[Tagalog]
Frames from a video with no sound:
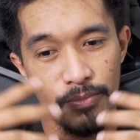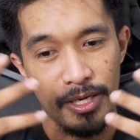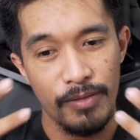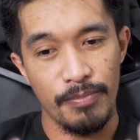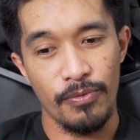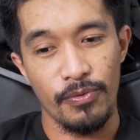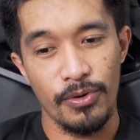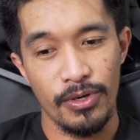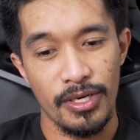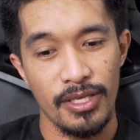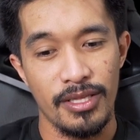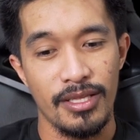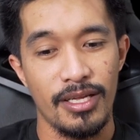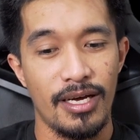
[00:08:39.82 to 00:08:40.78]
You might be
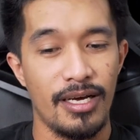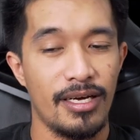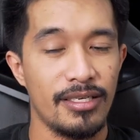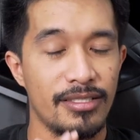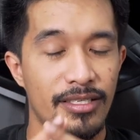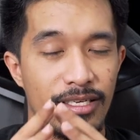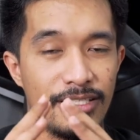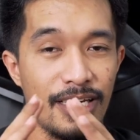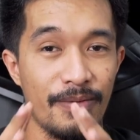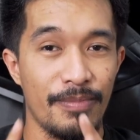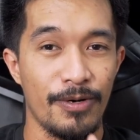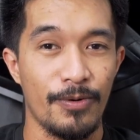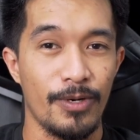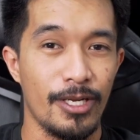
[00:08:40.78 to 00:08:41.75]
worried na ang
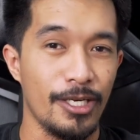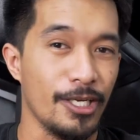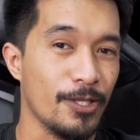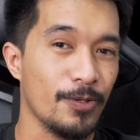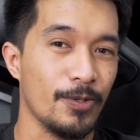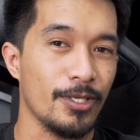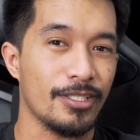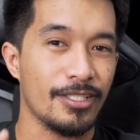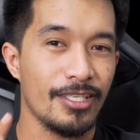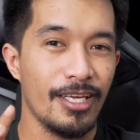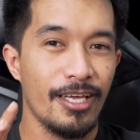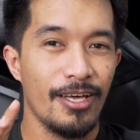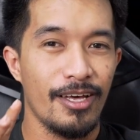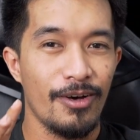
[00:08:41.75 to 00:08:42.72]
sinasabi ko na dito
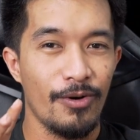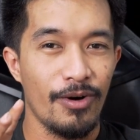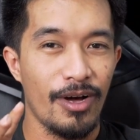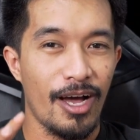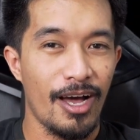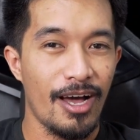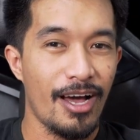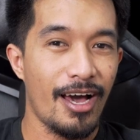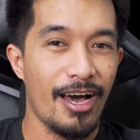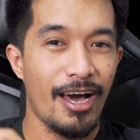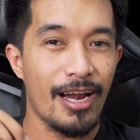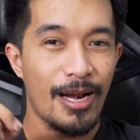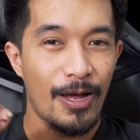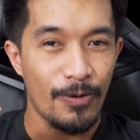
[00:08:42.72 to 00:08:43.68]
is
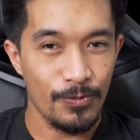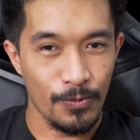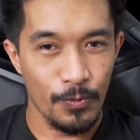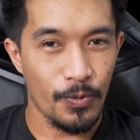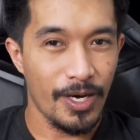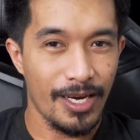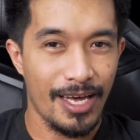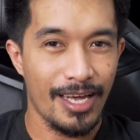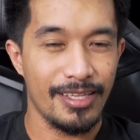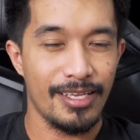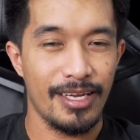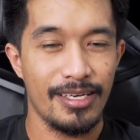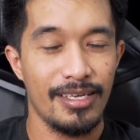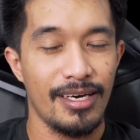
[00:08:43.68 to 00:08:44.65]
around 100
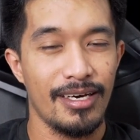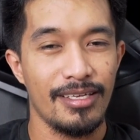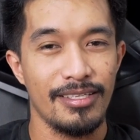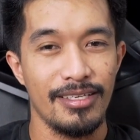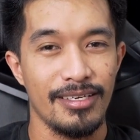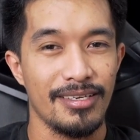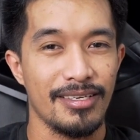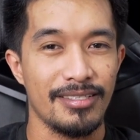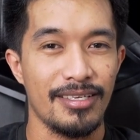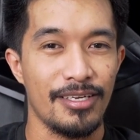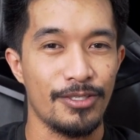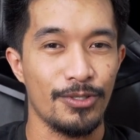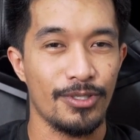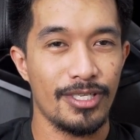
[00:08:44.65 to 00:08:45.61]
uh, degrees
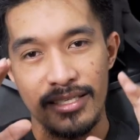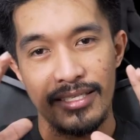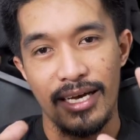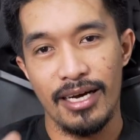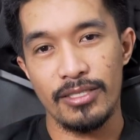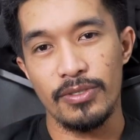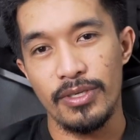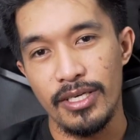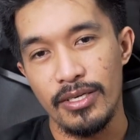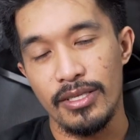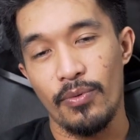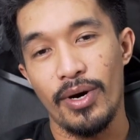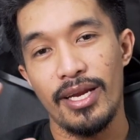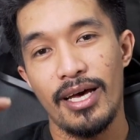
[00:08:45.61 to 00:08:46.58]
Celsius. Kasi actually,
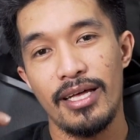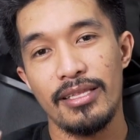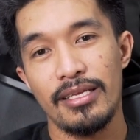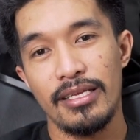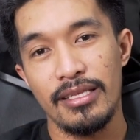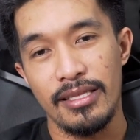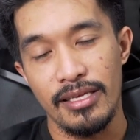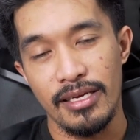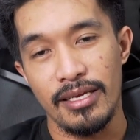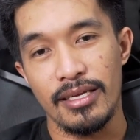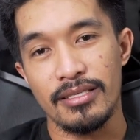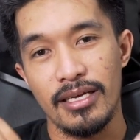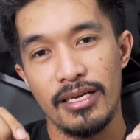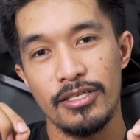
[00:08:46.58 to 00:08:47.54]
the 100
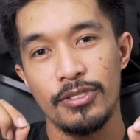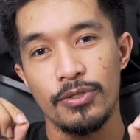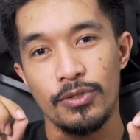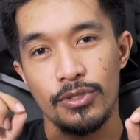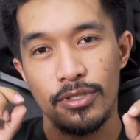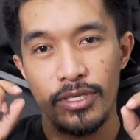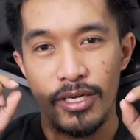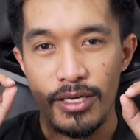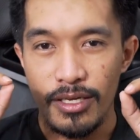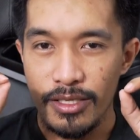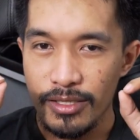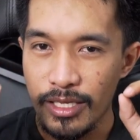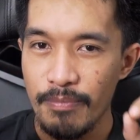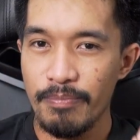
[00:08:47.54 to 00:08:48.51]
degrees Celsius
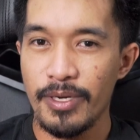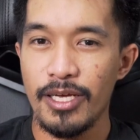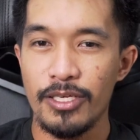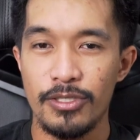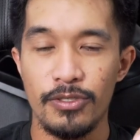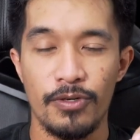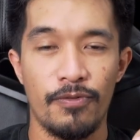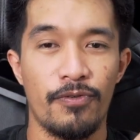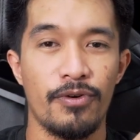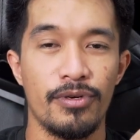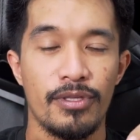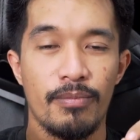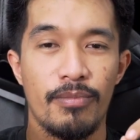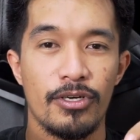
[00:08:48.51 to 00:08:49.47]
temperature
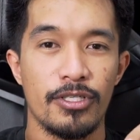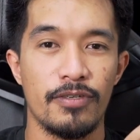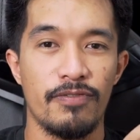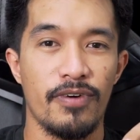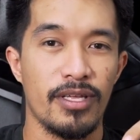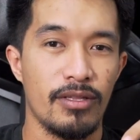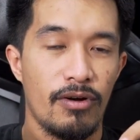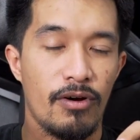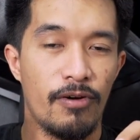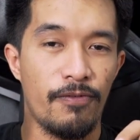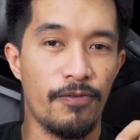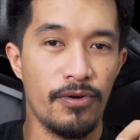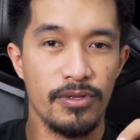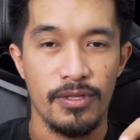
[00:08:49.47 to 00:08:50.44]
for the MOSFET or
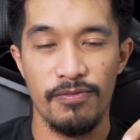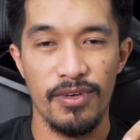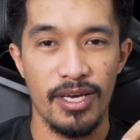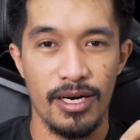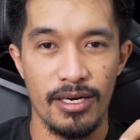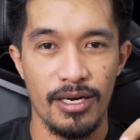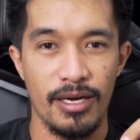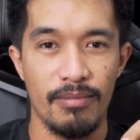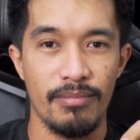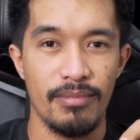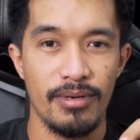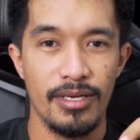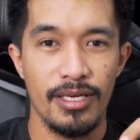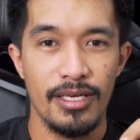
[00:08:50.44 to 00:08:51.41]
for the
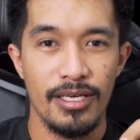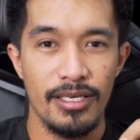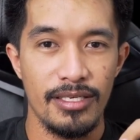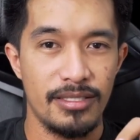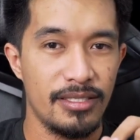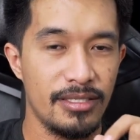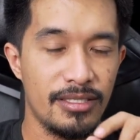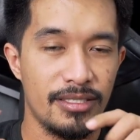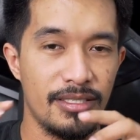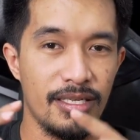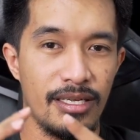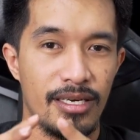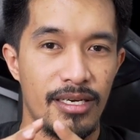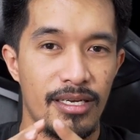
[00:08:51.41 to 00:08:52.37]
VRM is, is
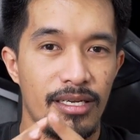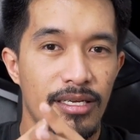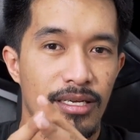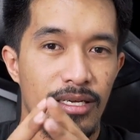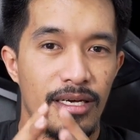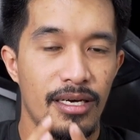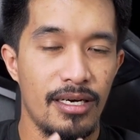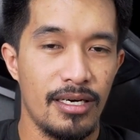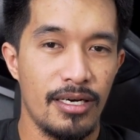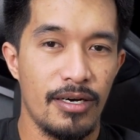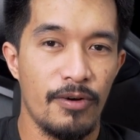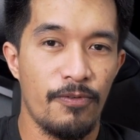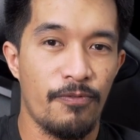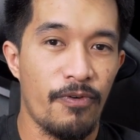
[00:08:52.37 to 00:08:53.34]
still
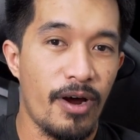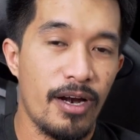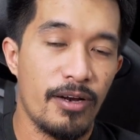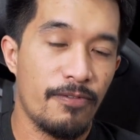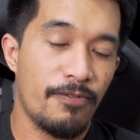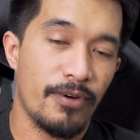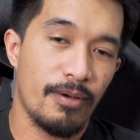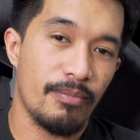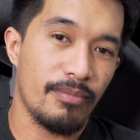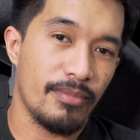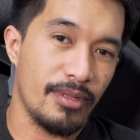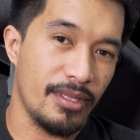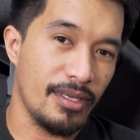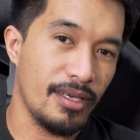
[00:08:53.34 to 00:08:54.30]
uh, far
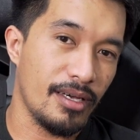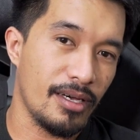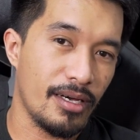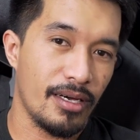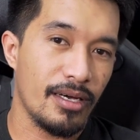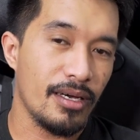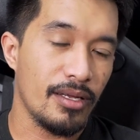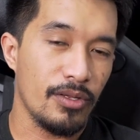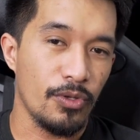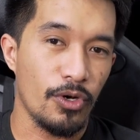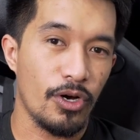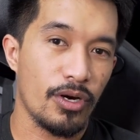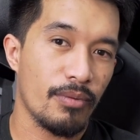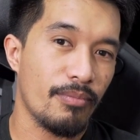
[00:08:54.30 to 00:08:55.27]
from the uh,
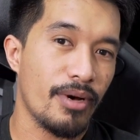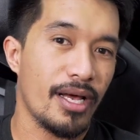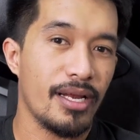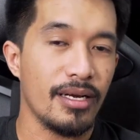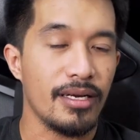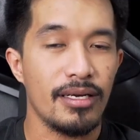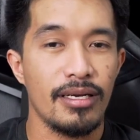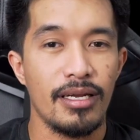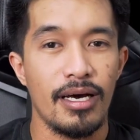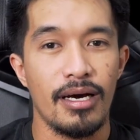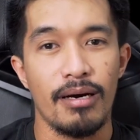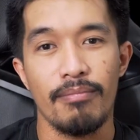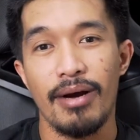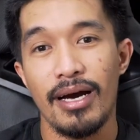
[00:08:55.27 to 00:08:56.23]
normal
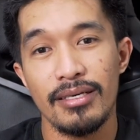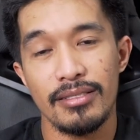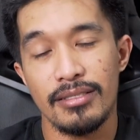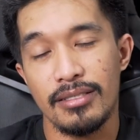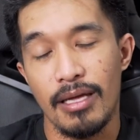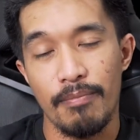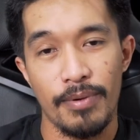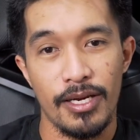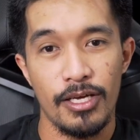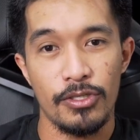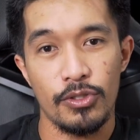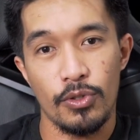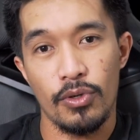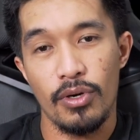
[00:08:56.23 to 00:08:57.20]
na max
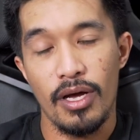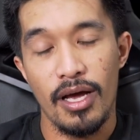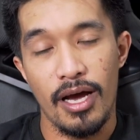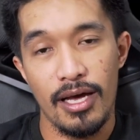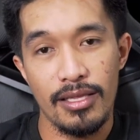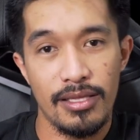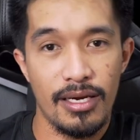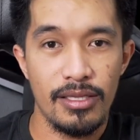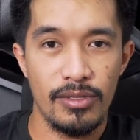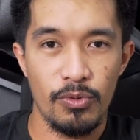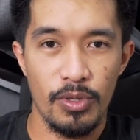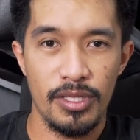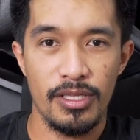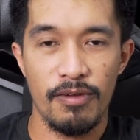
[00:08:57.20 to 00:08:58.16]
temperature
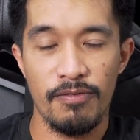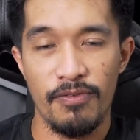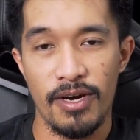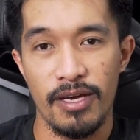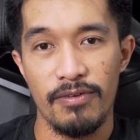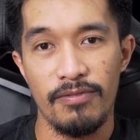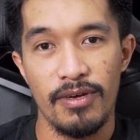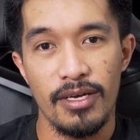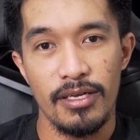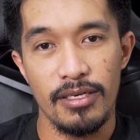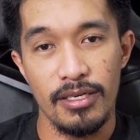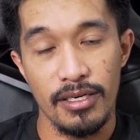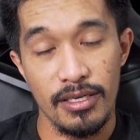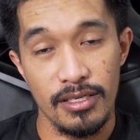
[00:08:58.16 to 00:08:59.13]
125
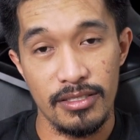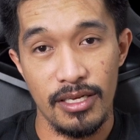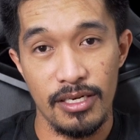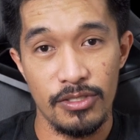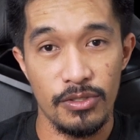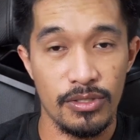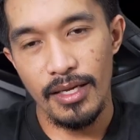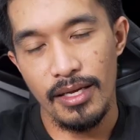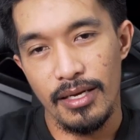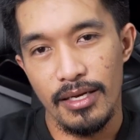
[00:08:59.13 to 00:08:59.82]
degrees Celsius.